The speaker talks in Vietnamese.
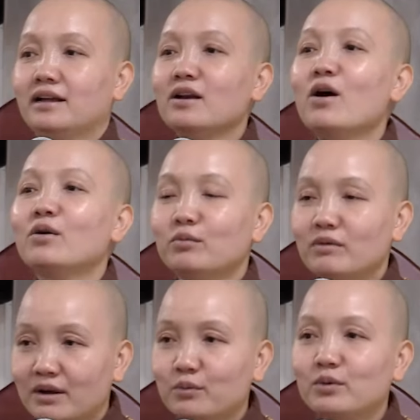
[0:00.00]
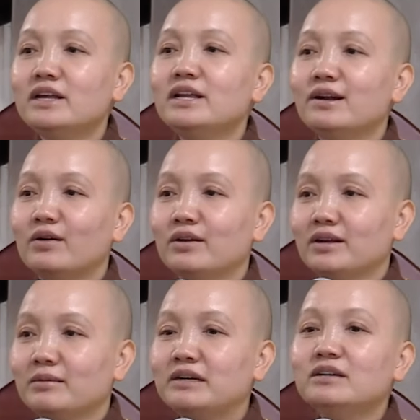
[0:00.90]
đó cũng là quy y rồi.
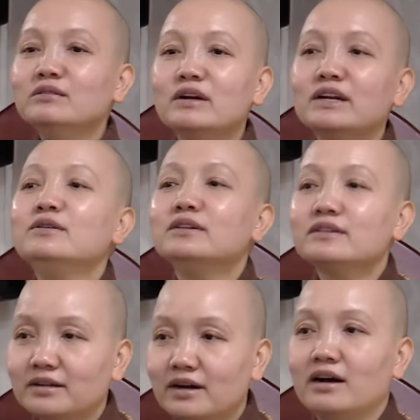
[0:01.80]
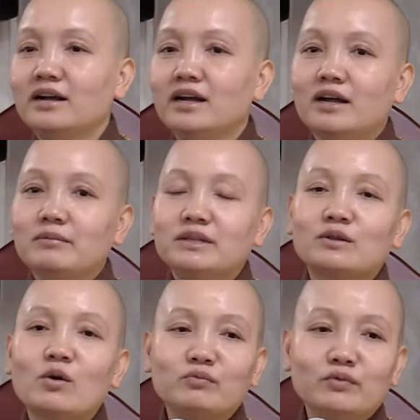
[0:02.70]
Mình hướng về nương tựa, mình
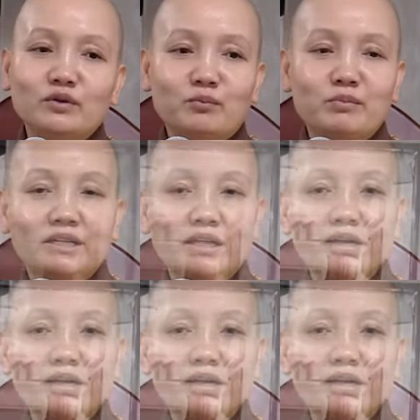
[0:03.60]
tôn, ví dụ mình